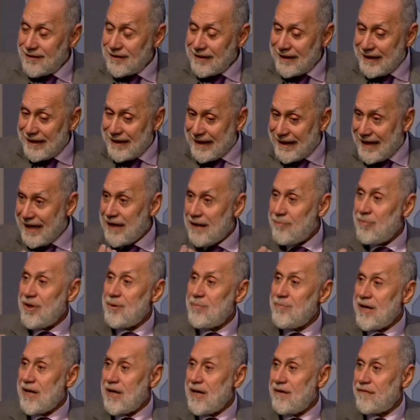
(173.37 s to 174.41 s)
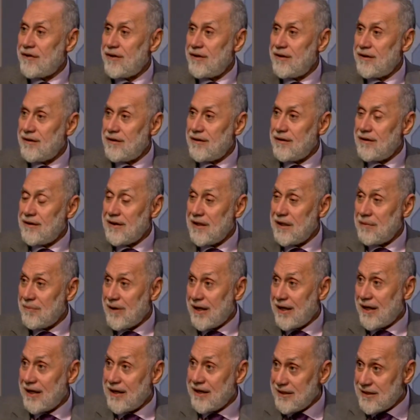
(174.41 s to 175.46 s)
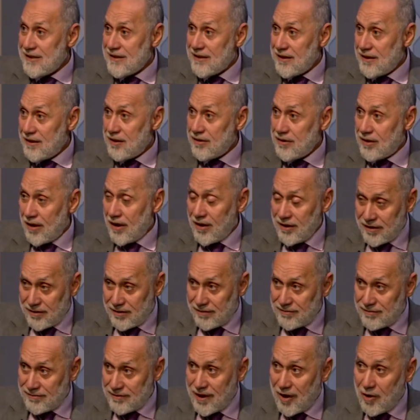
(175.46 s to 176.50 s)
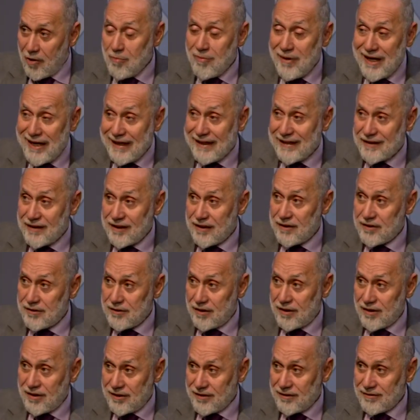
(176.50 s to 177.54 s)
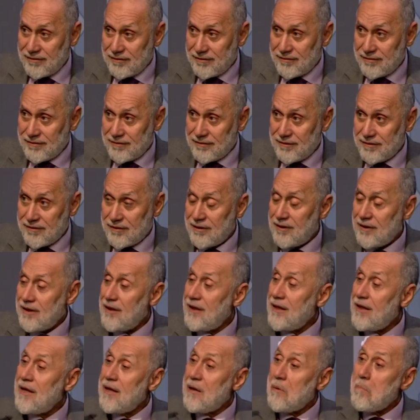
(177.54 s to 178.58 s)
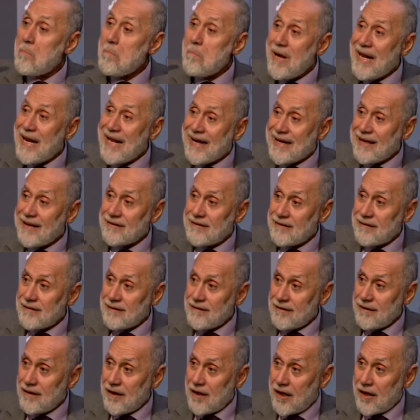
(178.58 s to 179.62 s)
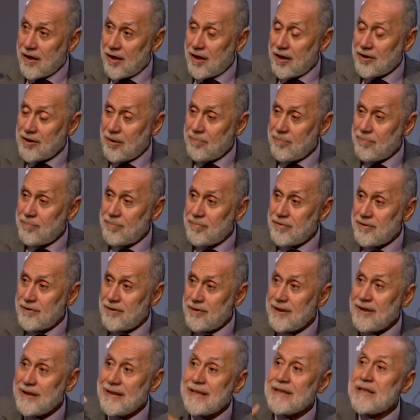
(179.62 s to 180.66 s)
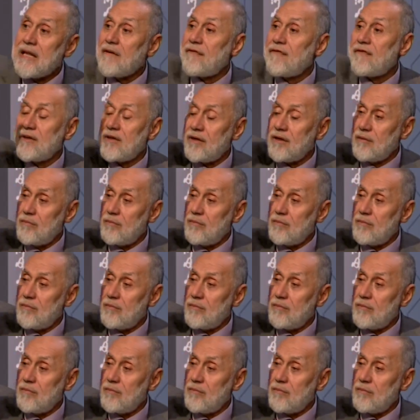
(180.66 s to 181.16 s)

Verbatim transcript: لجلب المنافع يبقى غريزه الادراك او ملكه الادراك ملكه الغضب الغضب لدفع